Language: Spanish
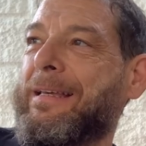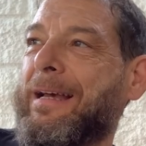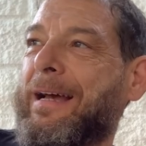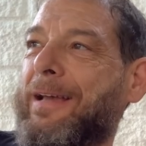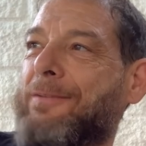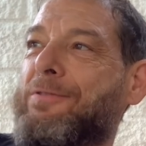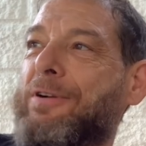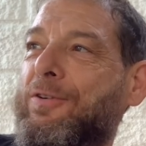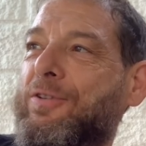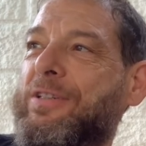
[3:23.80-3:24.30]

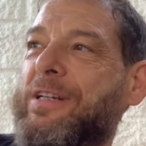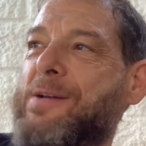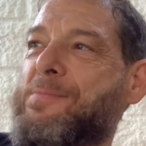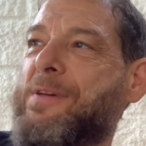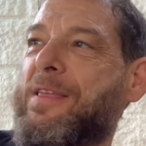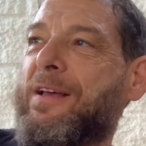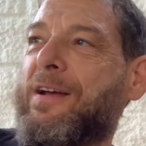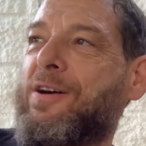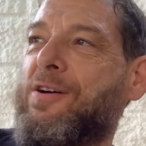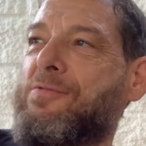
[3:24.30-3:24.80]
Hay una cosa que me
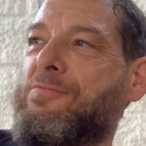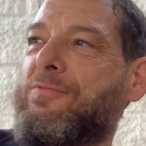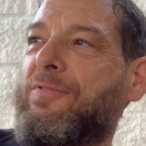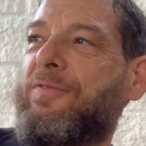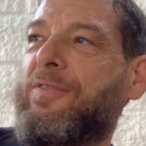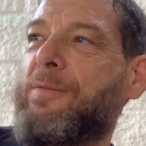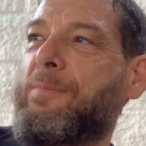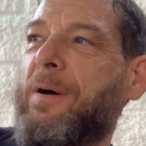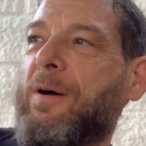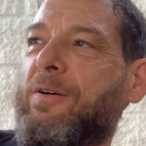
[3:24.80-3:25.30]
ha dejado muy
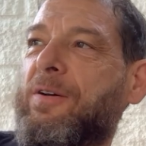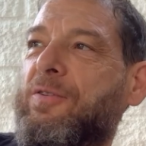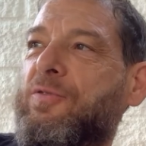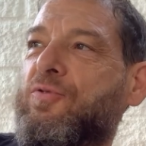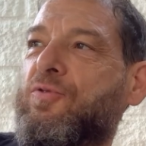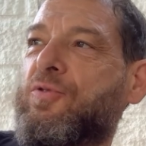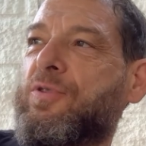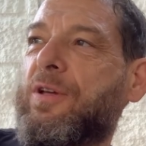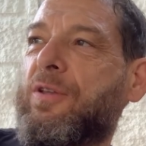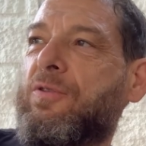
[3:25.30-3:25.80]
flipado, que lo he
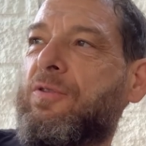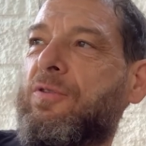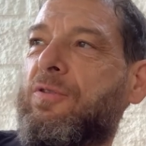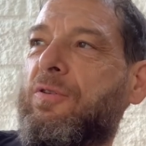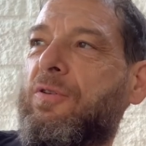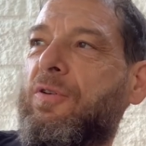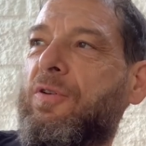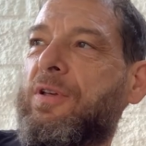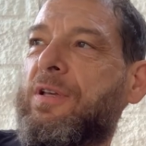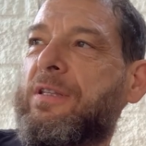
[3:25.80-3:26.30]
escuchado
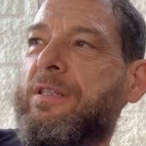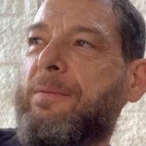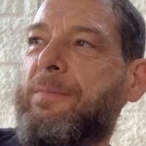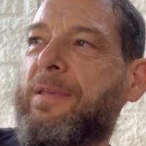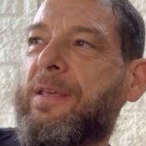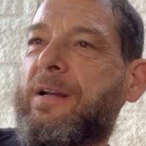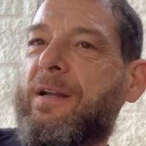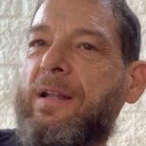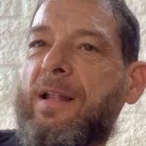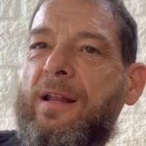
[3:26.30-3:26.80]
hoy, esta
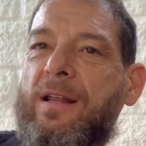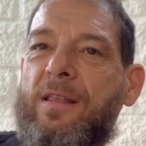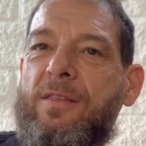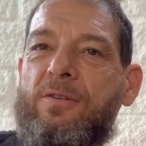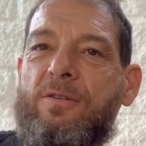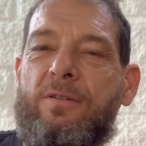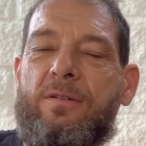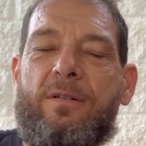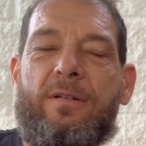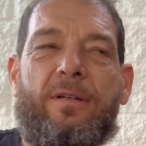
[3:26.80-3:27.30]
mañana en la
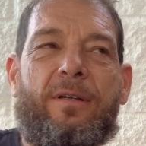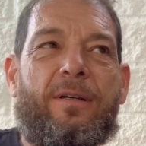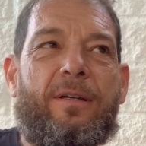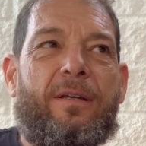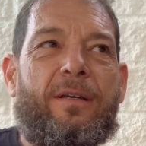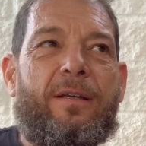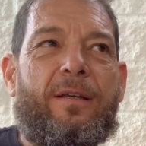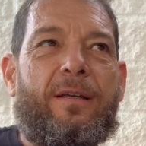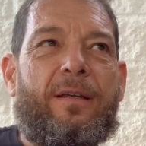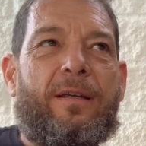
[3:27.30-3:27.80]
radio,
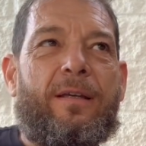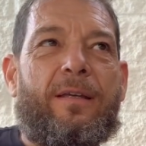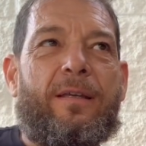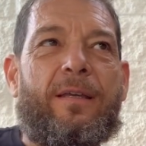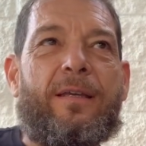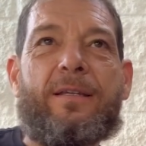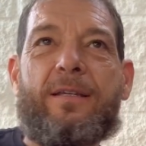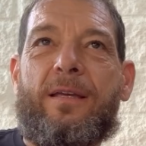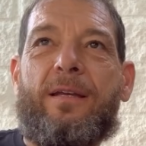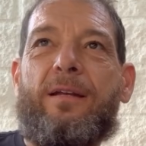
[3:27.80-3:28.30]

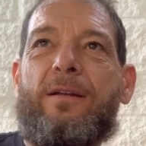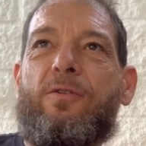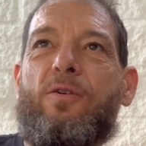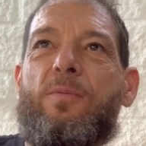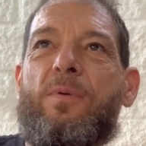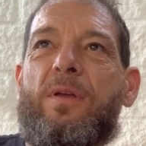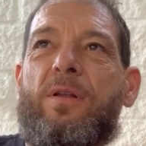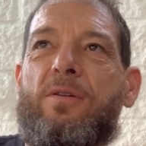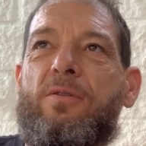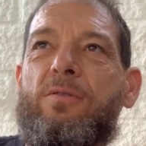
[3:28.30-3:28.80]
y es que el
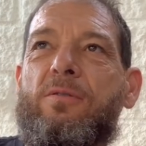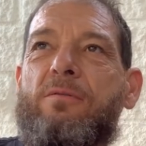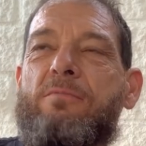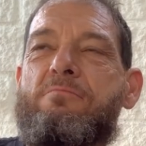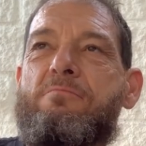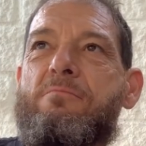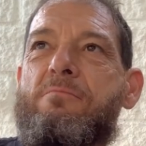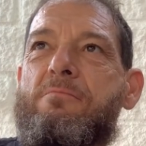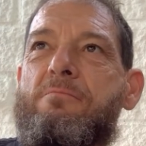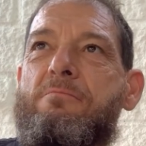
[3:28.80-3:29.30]
gobierno
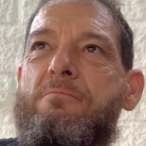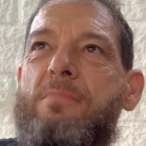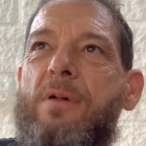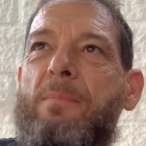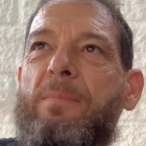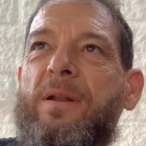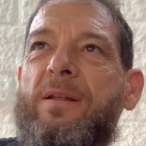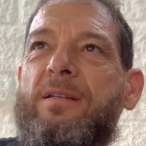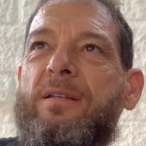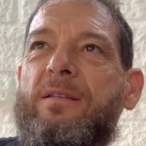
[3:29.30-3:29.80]
va a
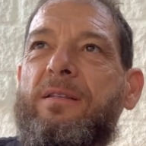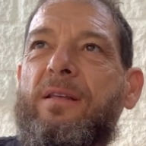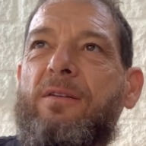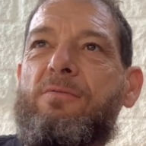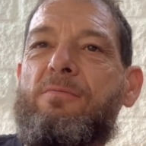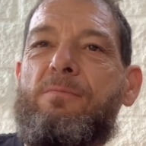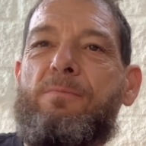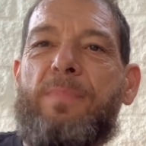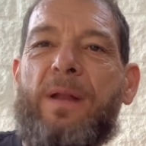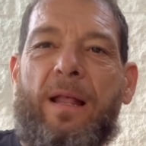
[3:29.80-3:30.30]
presentar
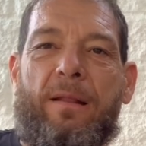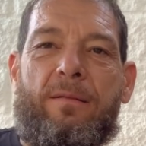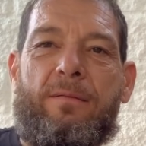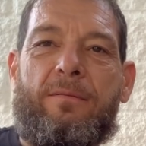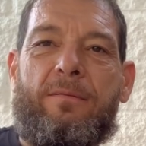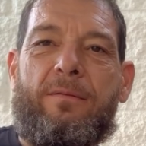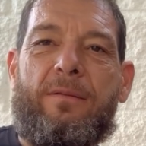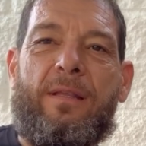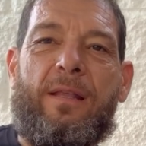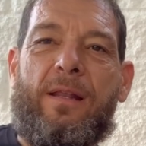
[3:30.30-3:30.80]
un plan
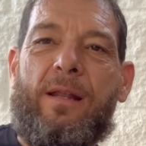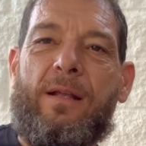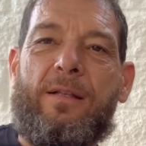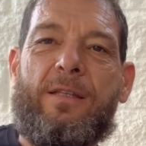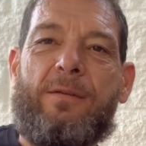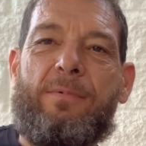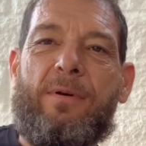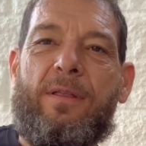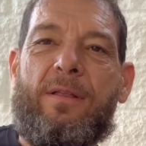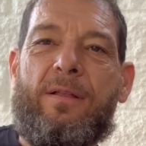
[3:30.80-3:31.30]
de
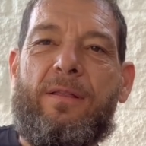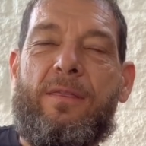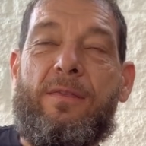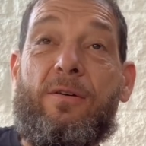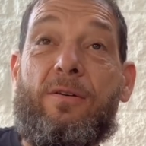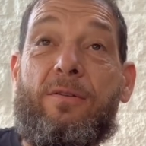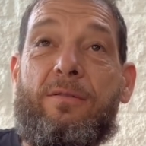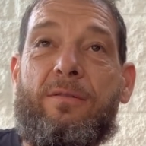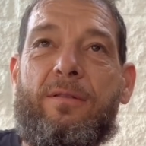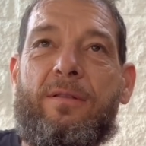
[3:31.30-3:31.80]

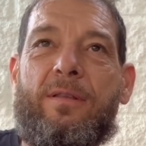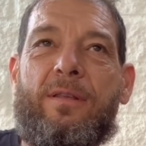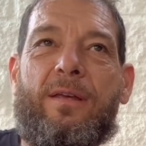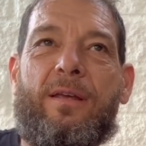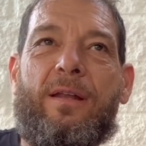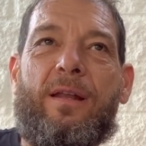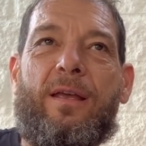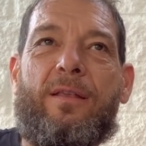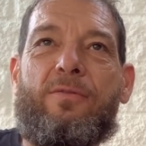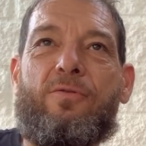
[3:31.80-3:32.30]
reactivación de
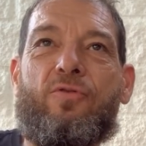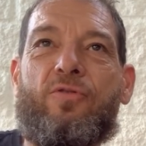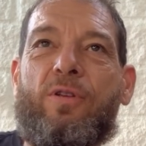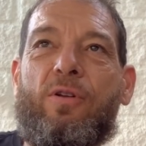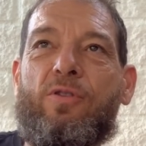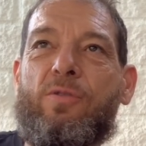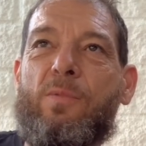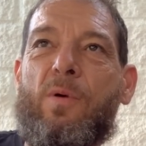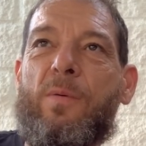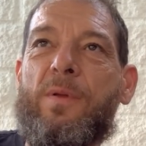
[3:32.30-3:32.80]
la industria
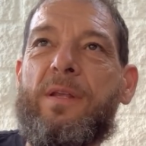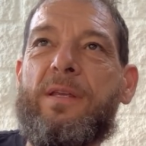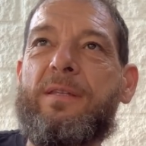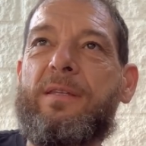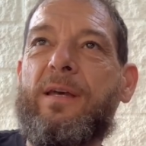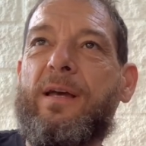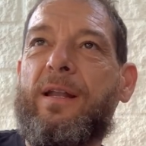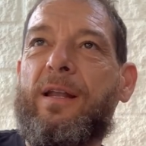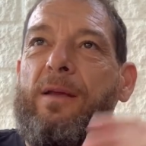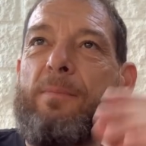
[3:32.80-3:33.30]

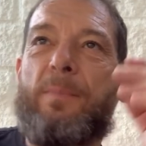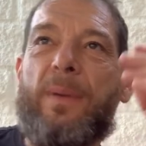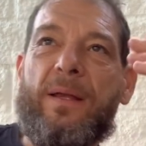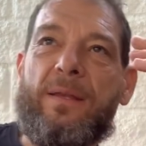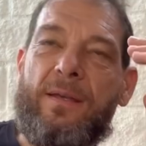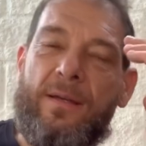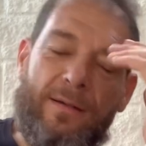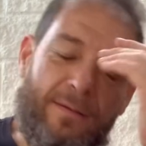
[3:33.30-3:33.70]
automovilística en España.